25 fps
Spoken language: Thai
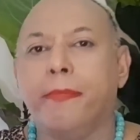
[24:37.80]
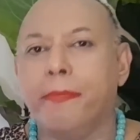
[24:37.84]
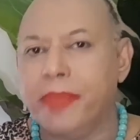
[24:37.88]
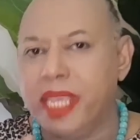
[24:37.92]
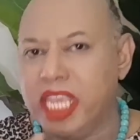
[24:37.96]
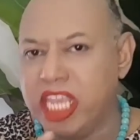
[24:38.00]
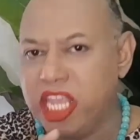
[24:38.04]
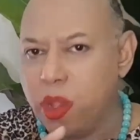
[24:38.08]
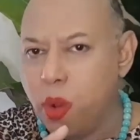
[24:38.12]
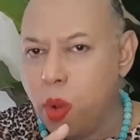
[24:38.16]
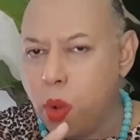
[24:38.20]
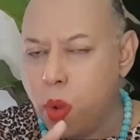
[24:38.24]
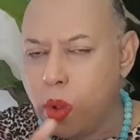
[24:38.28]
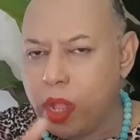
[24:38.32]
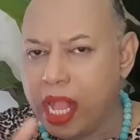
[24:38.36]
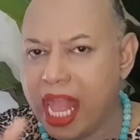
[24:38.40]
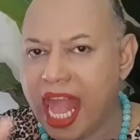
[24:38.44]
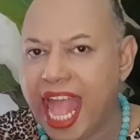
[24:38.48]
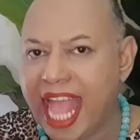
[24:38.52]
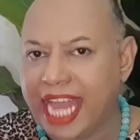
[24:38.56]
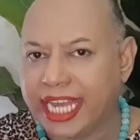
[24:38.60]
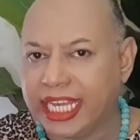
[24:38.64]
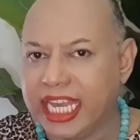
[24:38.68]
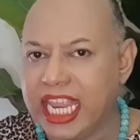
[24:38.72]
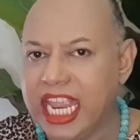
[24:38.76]
มีโอ
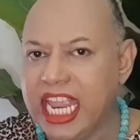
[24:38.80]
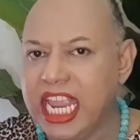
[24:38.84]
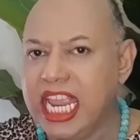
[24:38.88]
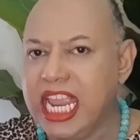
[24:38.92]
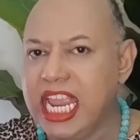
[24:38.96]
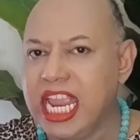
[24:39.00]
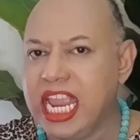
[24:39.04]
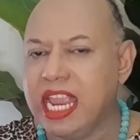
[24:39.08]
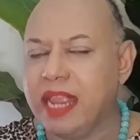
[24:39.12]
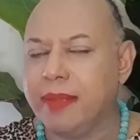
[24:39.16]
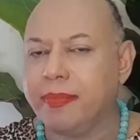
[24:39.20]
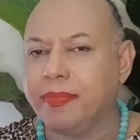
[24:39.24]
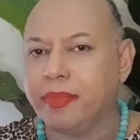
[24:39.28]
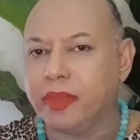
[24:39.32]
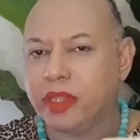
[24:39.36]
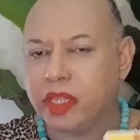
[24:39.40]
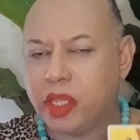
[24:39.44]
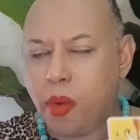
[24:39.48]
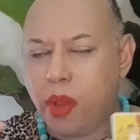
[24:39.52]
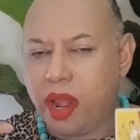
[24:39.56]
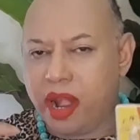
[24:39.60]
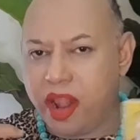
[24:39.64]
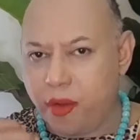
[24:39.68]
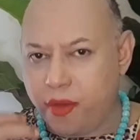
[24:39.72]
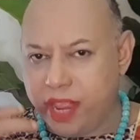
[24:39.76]
กาสที่
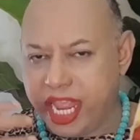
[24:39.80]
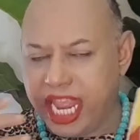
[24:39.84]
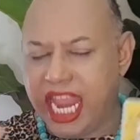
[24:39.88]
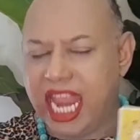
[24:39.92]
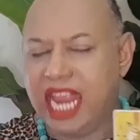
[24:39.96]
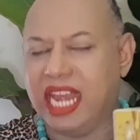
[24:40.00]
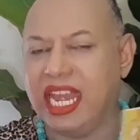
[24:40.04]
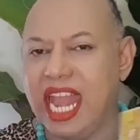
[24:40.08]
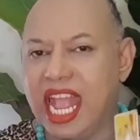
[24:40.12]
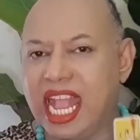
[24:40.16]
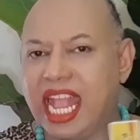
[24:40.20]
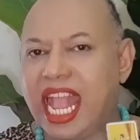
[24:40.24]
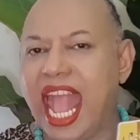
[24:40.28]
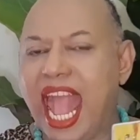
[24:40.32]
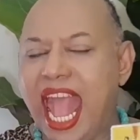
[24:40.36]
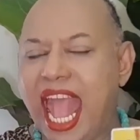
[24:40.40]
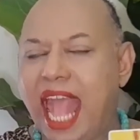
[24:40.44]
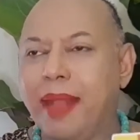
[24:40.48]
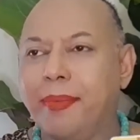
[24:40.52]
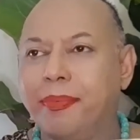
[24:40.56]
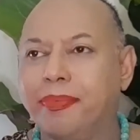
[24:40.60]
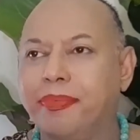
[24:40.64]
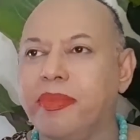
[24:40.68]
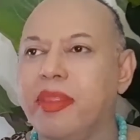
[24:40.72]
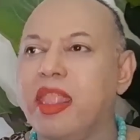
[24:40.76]
ตัวเราเองนะคะ
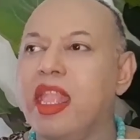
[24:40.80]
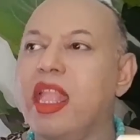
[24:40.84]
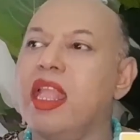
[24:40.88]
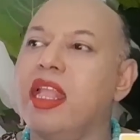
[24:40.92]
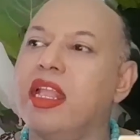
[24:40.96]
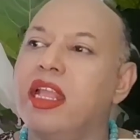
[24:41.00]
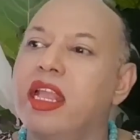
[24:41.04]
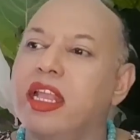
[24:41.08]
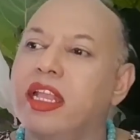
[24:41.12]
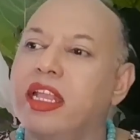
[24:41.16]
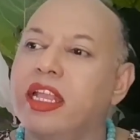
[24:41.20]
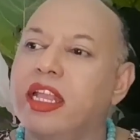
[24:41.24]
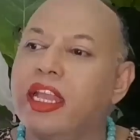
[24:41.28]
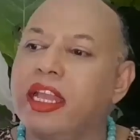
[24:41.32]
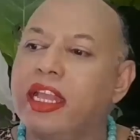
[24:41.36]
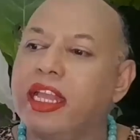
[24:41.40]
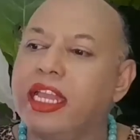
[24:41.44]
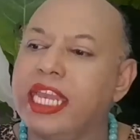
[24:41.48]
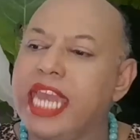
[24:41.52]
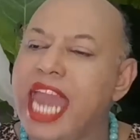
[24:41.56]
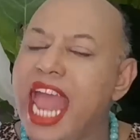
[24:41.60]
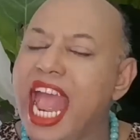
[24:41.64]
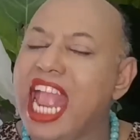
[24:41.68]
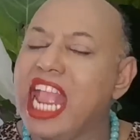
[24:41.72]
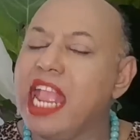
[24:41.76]

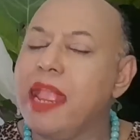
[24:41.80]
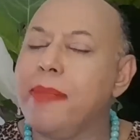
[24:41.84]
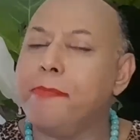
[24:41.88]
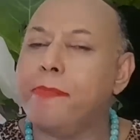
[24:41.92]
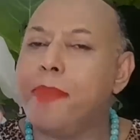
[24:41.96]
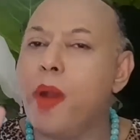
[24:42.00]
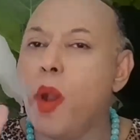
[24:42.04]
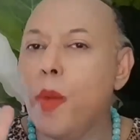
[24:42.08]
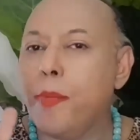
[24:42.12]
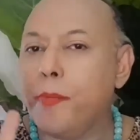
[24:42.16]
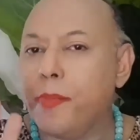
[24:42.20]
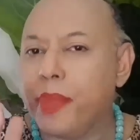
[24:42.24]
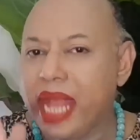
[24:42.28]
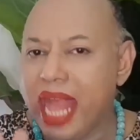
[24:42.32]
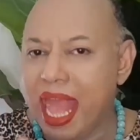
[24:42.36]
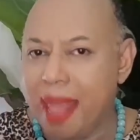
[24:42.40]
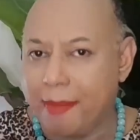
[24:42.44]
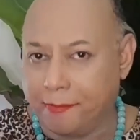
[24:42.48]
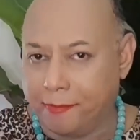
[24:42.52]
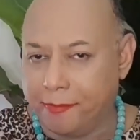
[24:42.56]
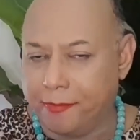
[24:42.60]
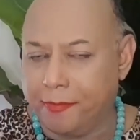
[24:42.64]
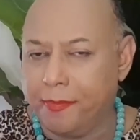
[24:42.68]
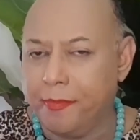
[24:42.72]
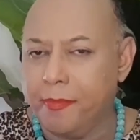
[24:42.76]
ได้พบกับ
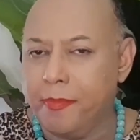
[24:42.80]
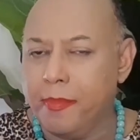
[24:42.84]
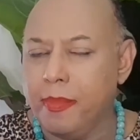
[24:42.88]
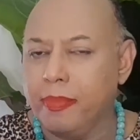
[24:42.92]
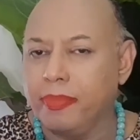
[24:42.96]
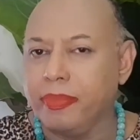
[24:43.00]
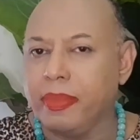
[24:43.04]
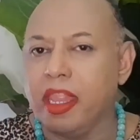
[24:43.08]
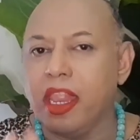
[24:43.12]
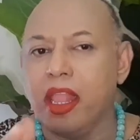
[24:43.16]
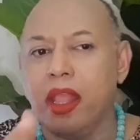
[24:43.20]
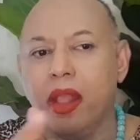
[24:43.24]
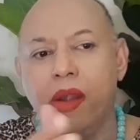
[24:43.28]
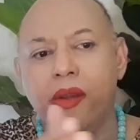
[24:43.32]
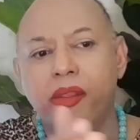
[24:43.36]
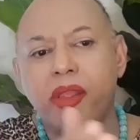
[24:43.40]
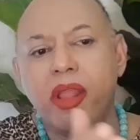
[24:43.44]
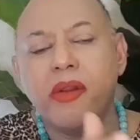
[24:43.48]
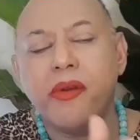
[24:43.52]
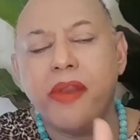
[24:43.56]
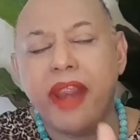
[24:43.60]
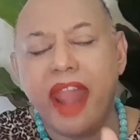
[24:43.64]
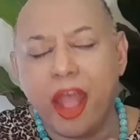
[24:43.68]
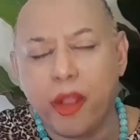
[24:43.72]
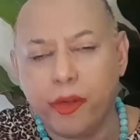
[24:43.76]
เรื่
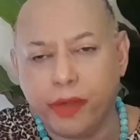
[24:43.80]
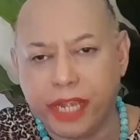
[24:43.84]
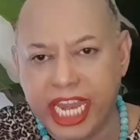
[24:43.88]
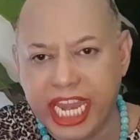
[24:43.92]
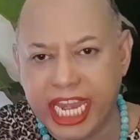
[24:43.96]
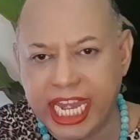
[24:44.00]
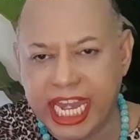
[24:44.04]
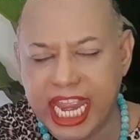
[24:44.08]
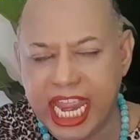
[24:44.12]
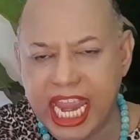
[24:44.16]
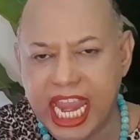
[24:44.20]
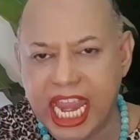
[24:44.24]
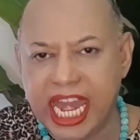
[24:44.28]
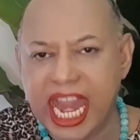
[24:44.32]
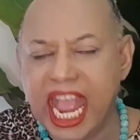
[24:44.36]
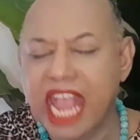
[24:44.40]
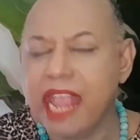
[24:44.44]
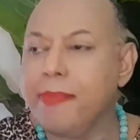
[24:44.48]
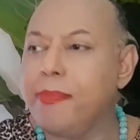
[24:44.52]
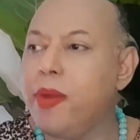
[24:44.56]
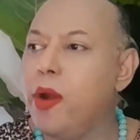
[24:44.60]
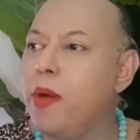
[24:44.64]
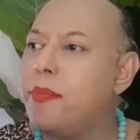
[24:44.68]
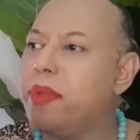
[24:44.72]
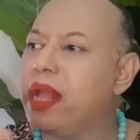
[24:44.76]
องราวดีๆได้
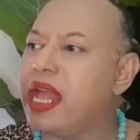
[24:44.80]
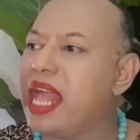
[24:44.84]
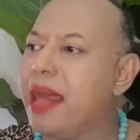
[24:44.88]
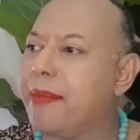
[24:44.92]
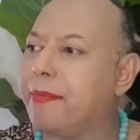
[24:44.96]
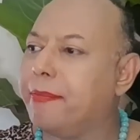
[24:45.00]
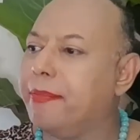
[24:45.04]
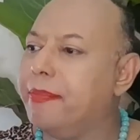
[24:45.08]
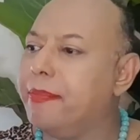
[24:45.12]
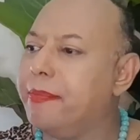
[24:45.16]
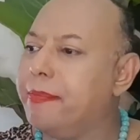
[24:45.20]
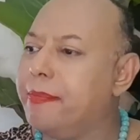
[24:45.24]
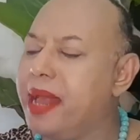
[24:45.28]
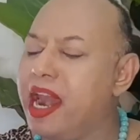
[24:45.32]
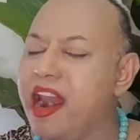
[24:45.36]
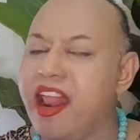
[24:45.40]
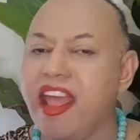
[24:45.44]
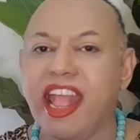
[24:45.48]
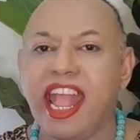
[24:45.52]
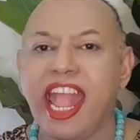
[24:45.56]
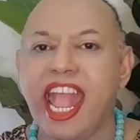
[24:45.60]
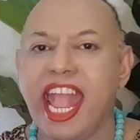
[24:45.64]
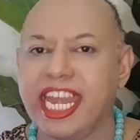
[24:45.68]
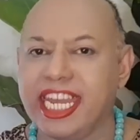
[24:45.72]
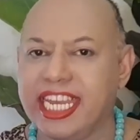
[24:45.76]
พบกับพลั
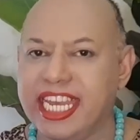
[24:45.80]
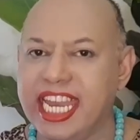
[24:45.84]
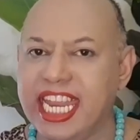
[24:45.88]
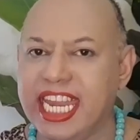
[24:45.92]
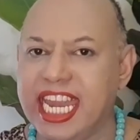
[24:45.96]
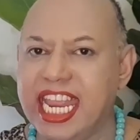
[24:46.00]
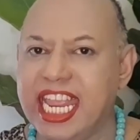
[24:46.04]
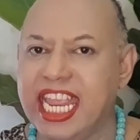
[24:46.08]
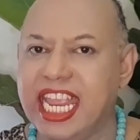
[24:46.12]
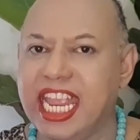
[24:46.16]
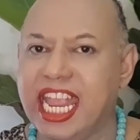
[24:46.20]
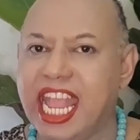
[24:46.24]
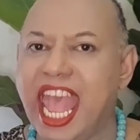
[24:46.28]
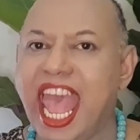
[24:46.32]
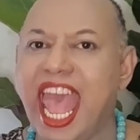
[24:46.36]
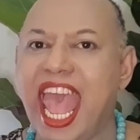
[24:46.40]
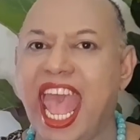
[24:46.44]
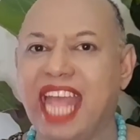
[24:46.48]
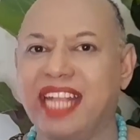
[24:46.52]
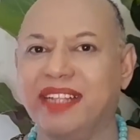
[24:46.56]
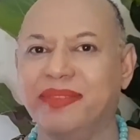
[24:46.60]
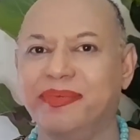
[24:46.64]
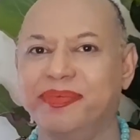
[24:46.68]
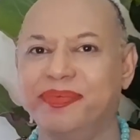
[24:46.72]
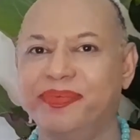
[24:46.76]
งงานดีๆค่ะ
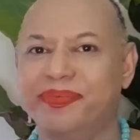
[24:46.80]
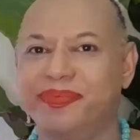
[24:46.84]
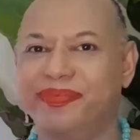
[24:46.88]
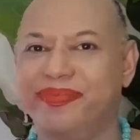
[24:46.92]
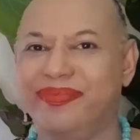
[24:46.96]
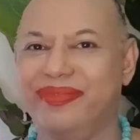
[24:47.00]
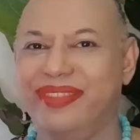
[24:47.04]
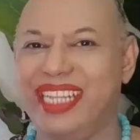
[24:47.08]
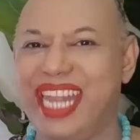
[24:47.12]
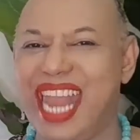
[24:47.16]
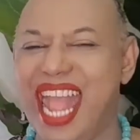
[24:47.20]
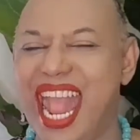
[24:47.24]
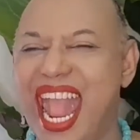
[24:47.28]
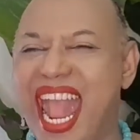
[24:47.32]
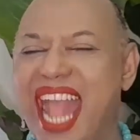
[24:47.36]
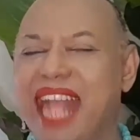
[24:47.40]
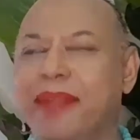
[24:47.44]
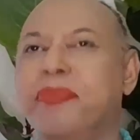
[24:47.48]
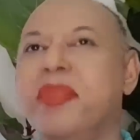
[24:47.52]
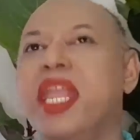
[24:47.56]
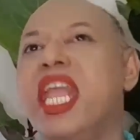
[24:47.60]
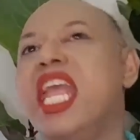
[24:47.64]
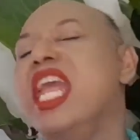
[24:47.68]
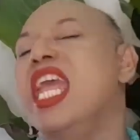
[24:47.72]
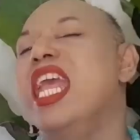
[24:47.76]
นะ
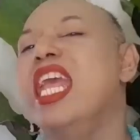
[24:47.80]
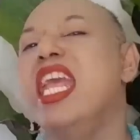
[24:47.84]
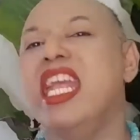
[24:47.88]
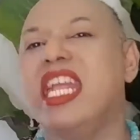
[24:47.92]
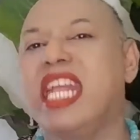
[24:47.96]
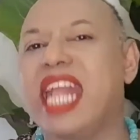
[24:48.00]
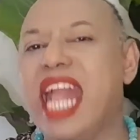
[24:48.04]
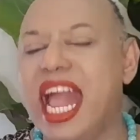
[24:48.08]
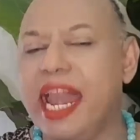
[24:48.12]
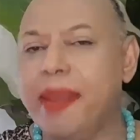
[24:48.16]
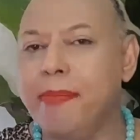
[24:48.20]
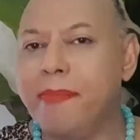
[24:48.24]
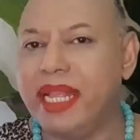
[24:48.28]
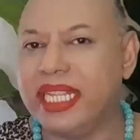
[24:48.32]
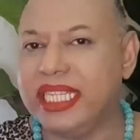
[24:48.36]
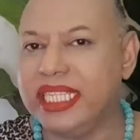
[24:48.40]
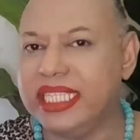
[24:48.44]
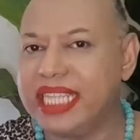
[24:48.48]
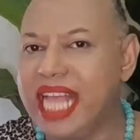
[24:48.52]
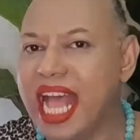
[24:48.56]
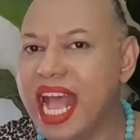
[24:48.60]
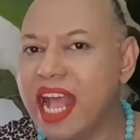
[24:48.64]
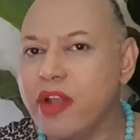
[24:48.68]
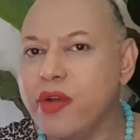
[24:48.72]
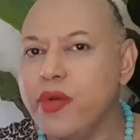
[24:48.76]
การหมั่น
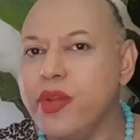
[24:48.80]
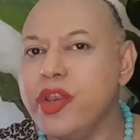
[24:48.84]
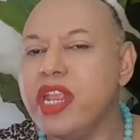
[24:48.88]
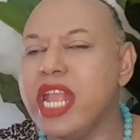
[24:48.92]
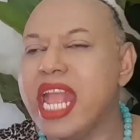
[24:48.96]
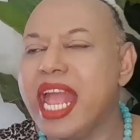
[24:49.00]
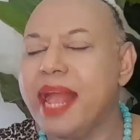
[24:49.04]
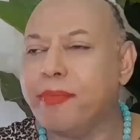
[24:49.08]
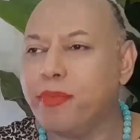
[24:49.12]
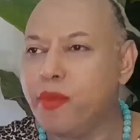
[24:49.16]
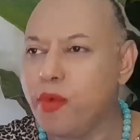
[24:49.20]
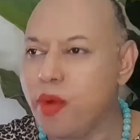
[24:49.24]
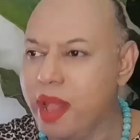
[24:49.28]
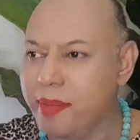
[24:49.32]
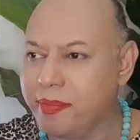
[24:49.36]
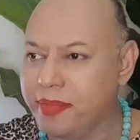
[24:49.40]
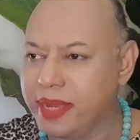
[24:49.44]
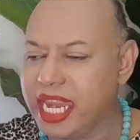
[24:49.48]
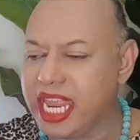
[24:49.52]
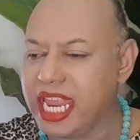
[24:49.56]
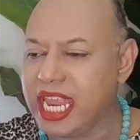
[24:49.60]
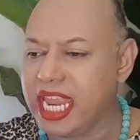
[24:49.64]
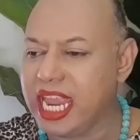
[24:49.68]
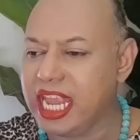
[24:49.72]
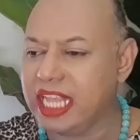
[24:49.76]
สร้างคุณงามความ
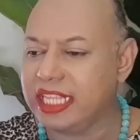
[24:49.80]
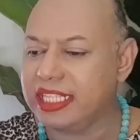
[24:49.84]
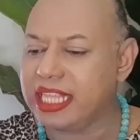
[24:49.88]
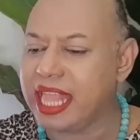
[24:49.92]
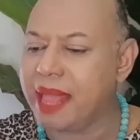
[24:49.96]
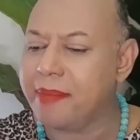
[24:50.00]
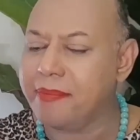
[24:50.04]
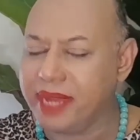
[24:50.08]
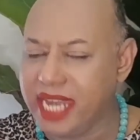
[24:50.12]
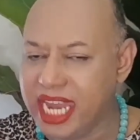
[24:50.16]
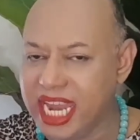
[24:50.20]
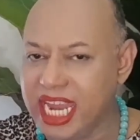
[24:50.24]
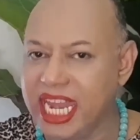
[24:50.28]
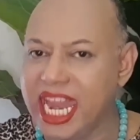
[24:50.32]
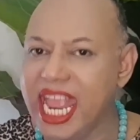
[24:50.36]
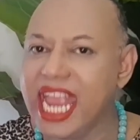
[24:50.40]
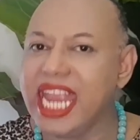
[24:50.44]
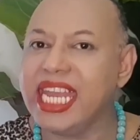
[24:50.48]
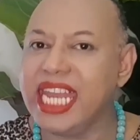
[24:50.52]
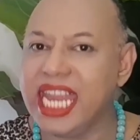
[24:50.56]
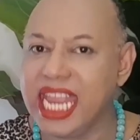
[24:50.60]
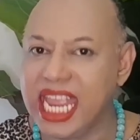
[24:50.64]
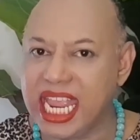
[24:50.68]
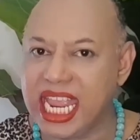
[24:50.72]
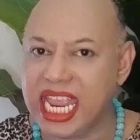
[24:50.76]
ดีทำดีได้
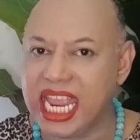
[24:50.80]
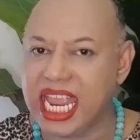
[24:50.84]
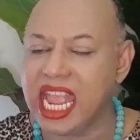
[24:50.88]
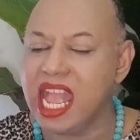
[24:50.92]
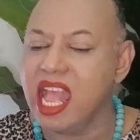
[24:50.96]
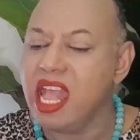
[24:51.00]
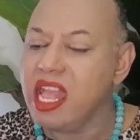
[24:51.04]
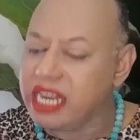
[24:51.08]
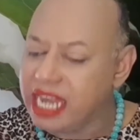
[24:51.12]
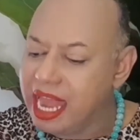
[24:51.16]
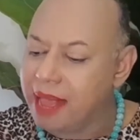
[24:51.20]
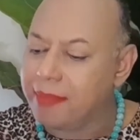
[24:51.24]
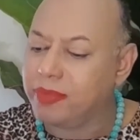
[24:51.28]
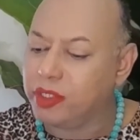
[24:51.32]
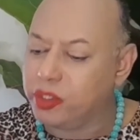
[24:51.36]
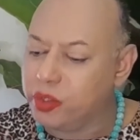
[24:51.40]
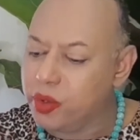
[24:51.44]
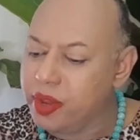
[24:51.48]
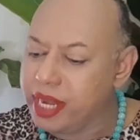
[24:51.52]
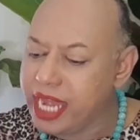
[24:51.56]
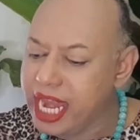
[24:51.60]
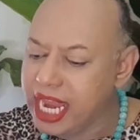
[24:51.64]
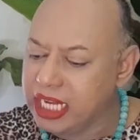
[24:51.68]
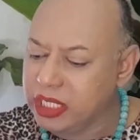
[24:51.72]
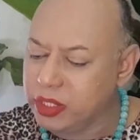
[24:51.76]
ดีทำชั่
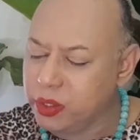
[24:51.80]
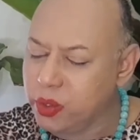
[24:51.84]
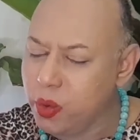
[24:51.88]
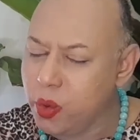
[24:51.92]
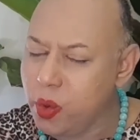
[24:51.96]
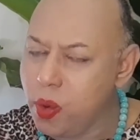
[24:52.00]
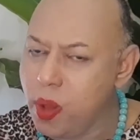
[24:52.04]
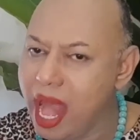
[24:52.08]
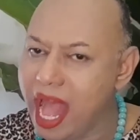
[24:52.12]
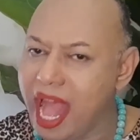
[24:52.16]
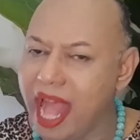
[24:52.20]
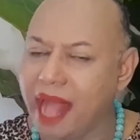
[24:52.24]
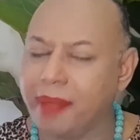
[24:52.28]
วได้ชั่ว